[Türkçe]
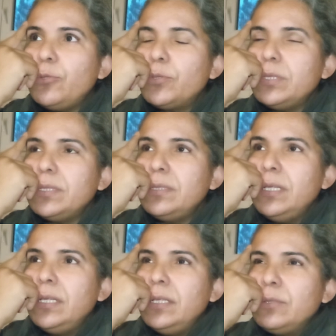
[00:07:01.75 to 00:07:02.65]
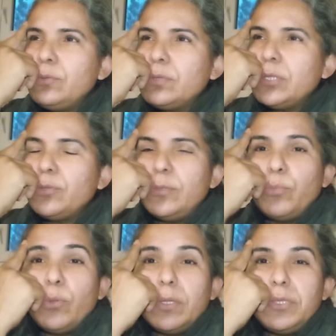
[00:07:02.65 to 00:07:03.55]
orada güzel şöyle
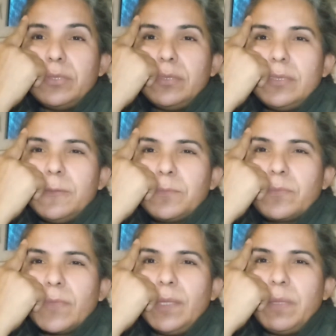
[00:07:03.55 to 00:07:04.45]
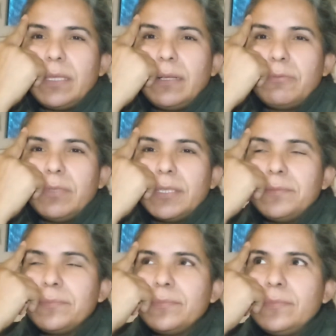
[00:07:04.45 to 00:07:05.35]
bol acılı yemekler falan
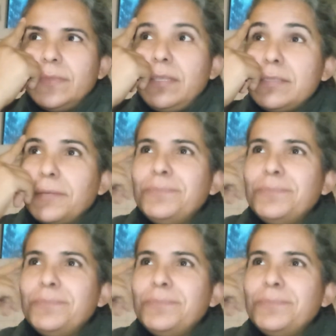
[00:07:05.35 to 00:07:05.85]
Neyse